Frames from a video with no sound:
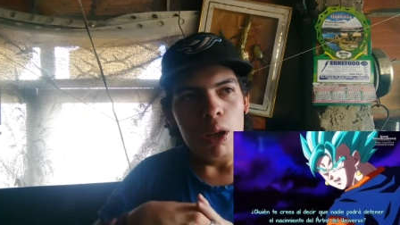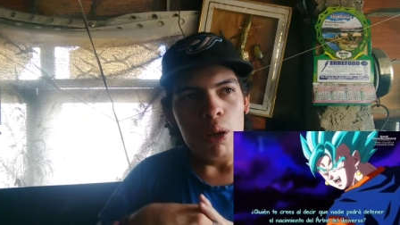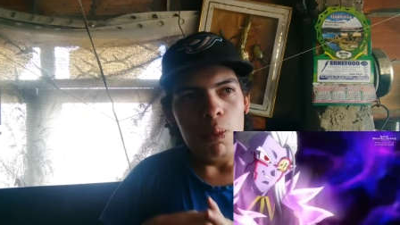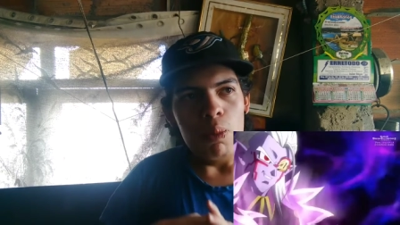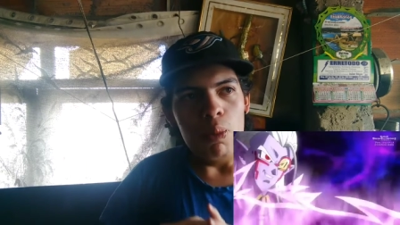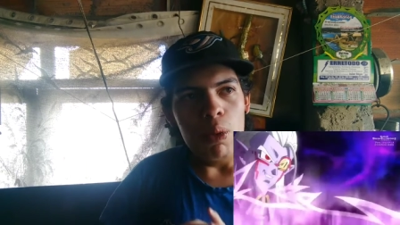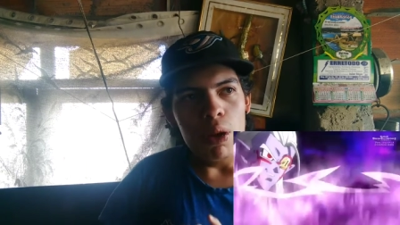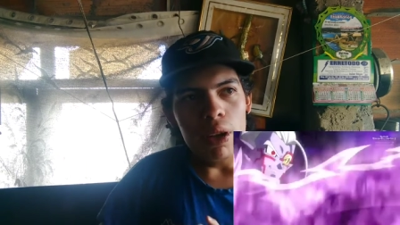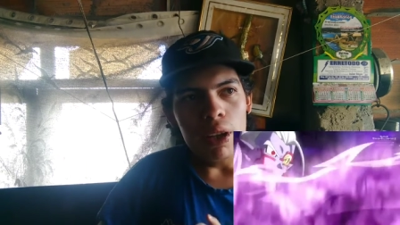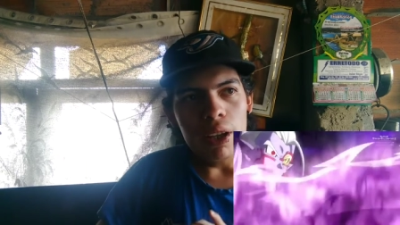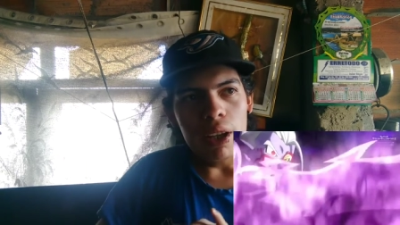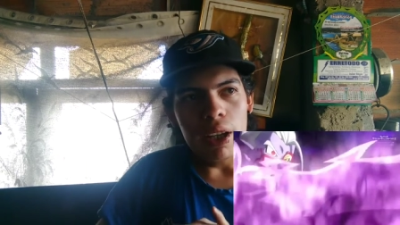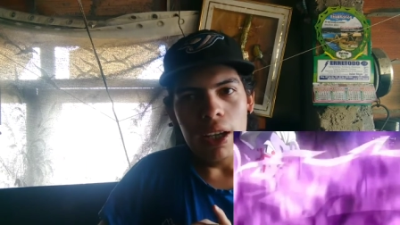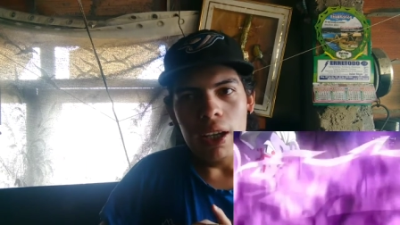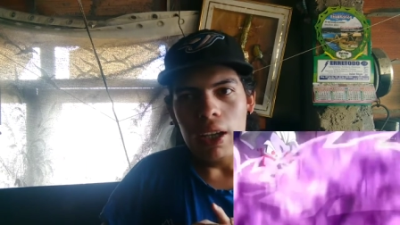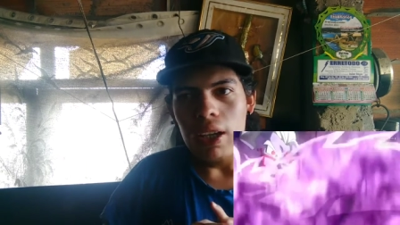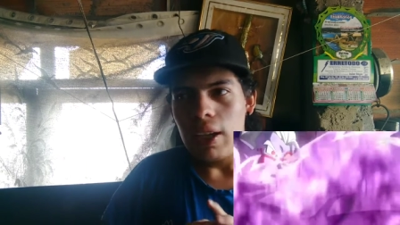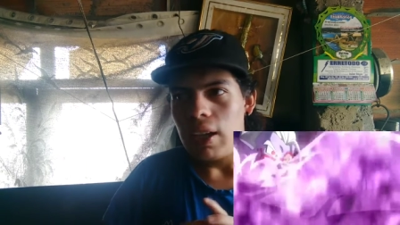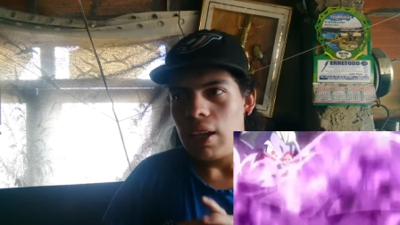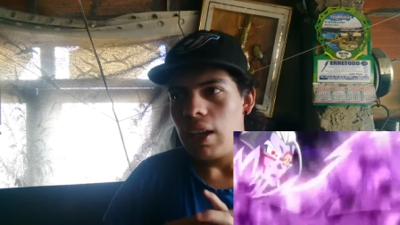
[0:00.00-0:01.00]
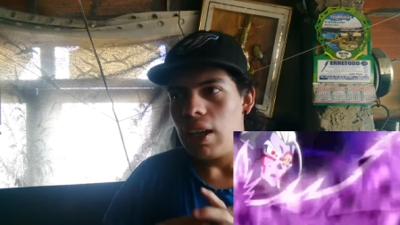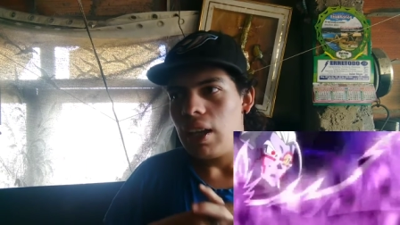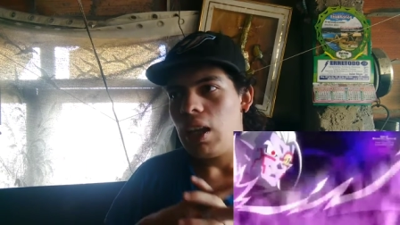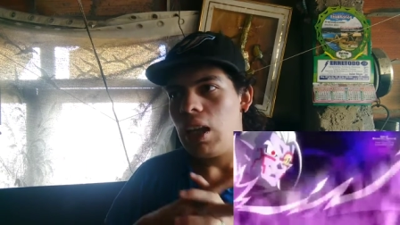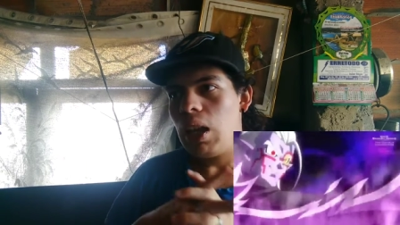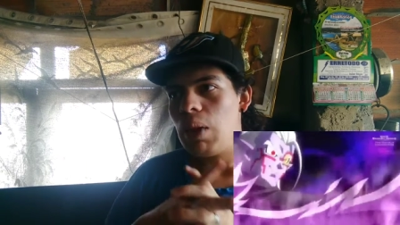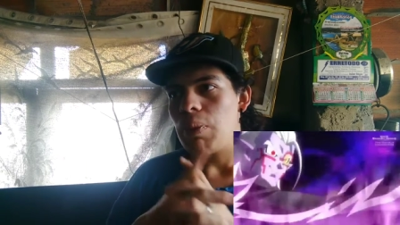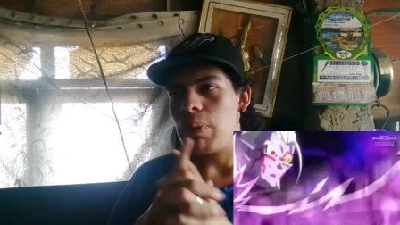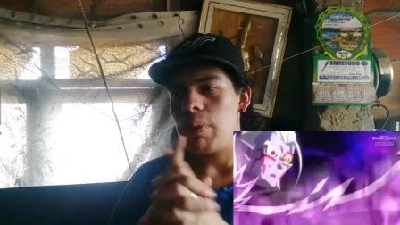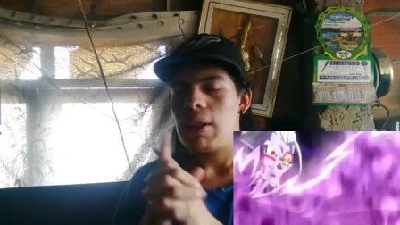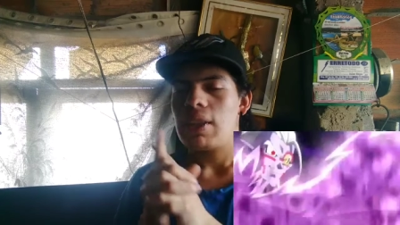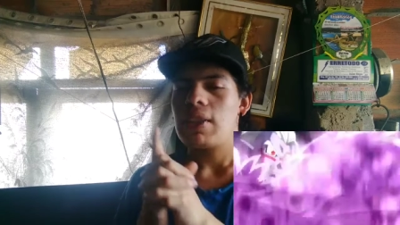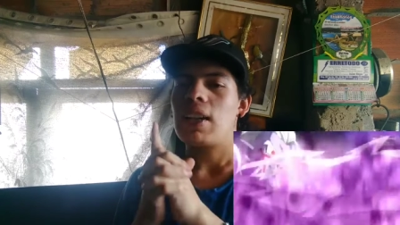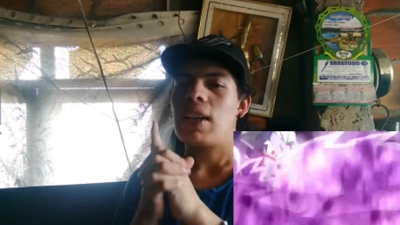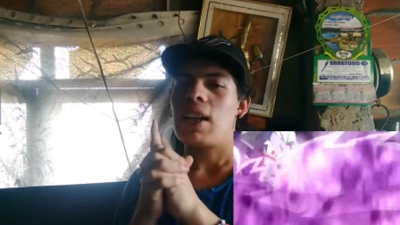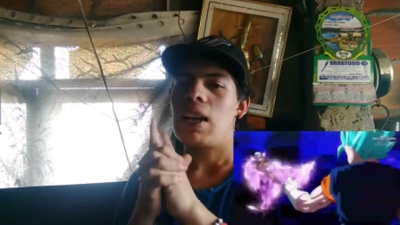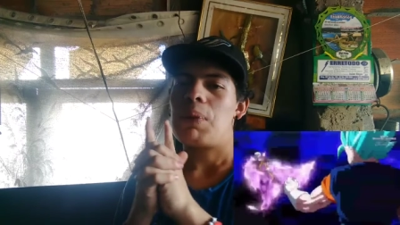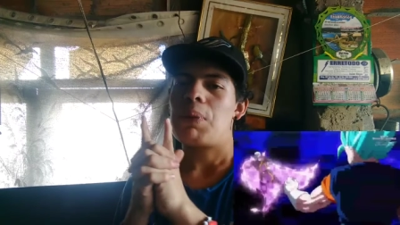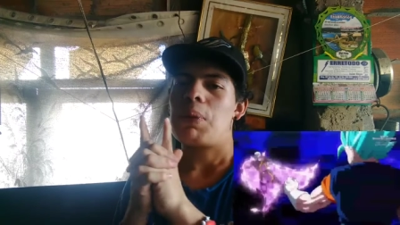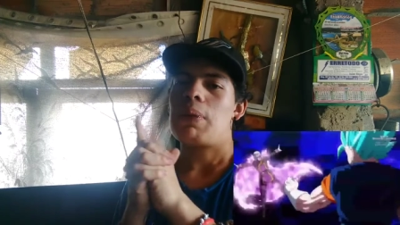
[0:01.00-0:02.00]
porque la primera saga,
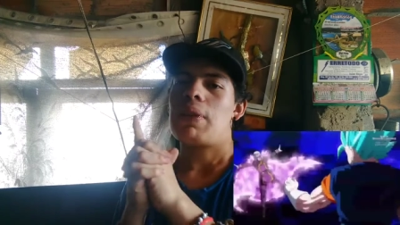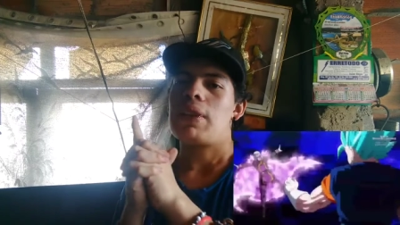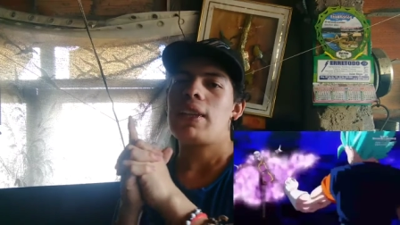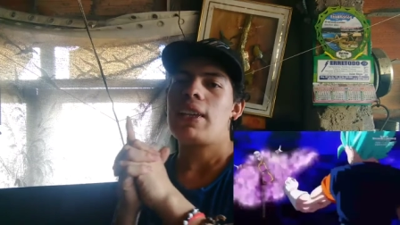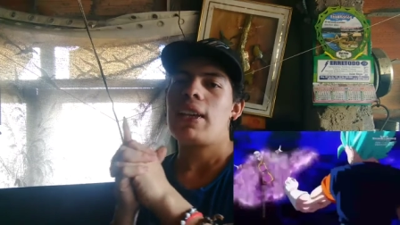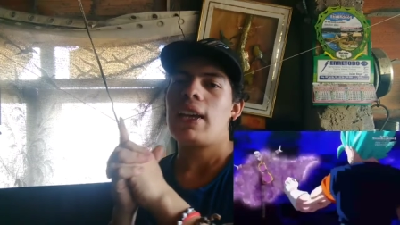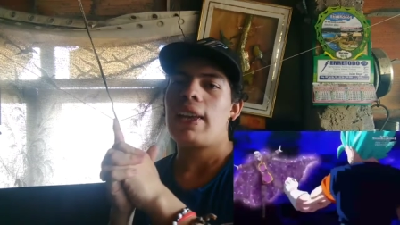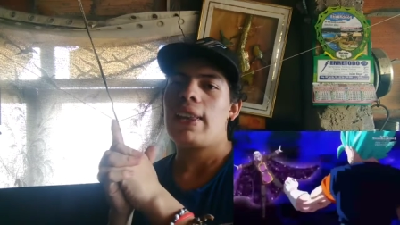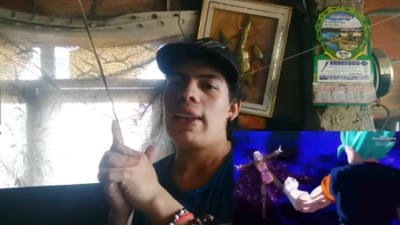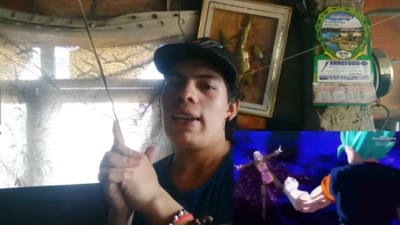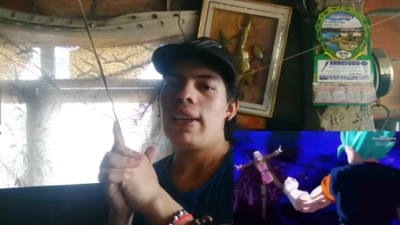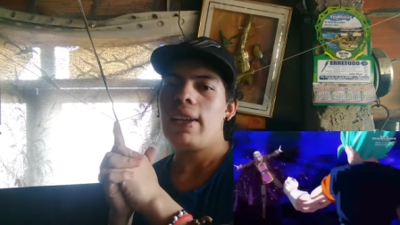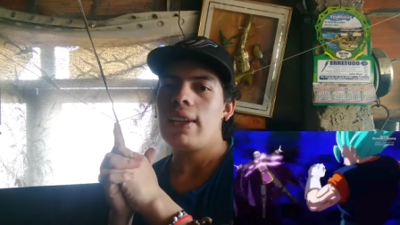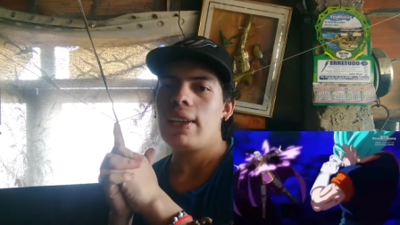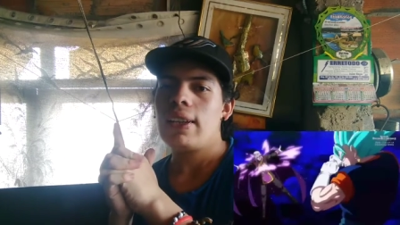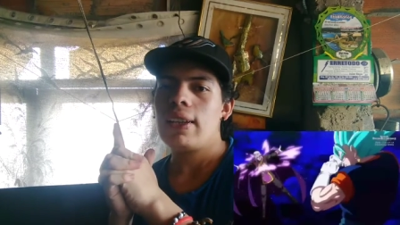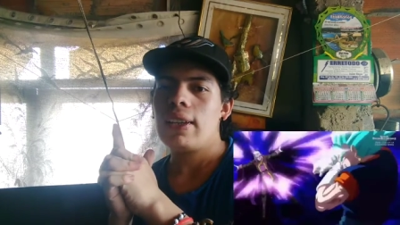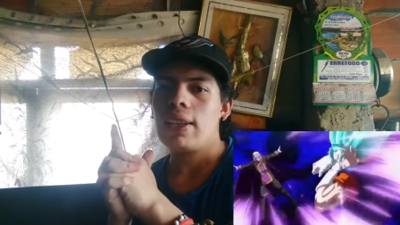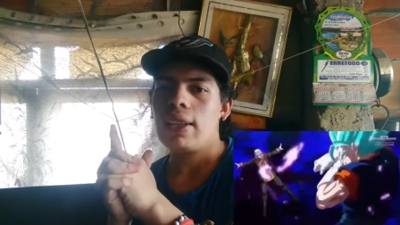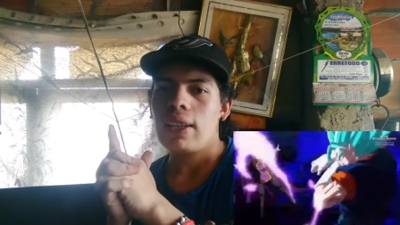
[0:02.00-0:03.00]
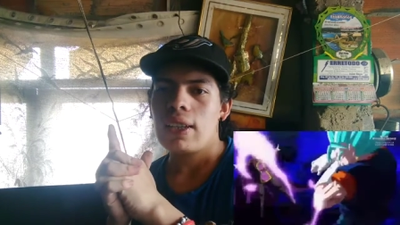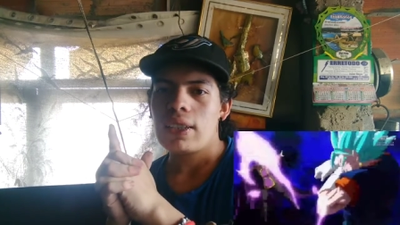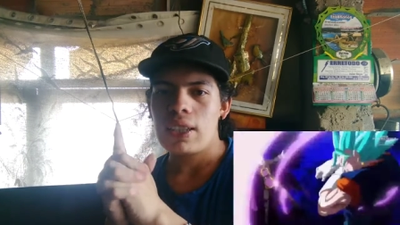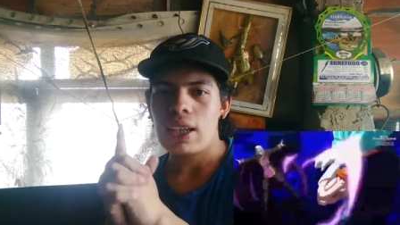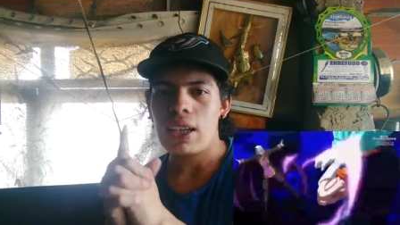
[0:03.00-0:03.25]
la primera llegada, se